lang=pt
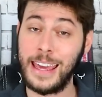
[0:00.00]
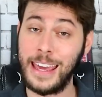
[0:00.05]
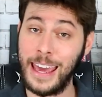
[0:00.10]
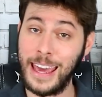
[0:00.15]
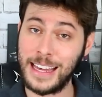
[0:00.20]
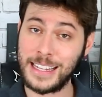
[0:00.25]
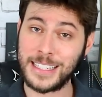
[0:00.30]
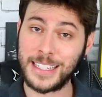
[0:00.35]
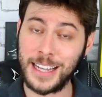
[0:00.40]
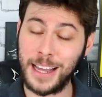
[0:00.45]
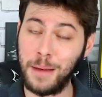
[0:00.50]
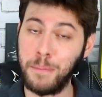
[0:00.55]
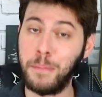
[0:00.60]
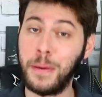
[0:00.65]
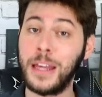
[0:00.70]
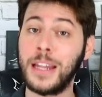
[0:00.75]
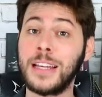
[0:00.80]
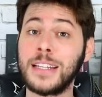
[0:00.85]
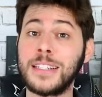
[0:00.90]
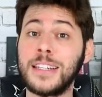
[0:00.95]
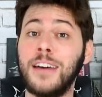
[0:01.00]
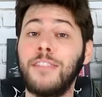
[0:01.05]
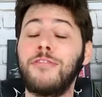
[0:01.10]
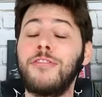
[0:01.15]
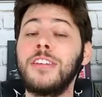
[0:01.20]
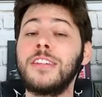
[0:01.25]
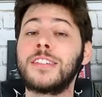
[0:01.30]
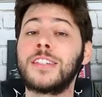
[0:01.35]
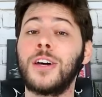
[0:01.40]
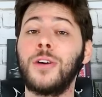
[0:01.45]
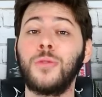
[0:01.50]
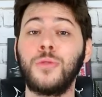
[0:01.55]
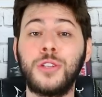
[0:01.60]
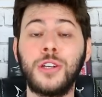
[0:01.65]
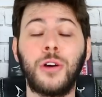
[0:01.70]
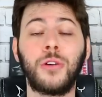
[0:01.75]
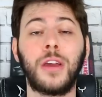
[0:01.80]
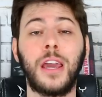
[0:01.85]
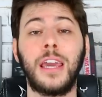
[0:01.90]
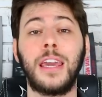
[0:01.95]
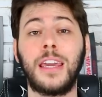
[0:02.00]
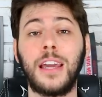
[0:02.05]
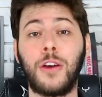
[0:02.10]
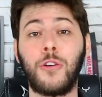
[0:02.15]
Essa é apenas a visão de alguém que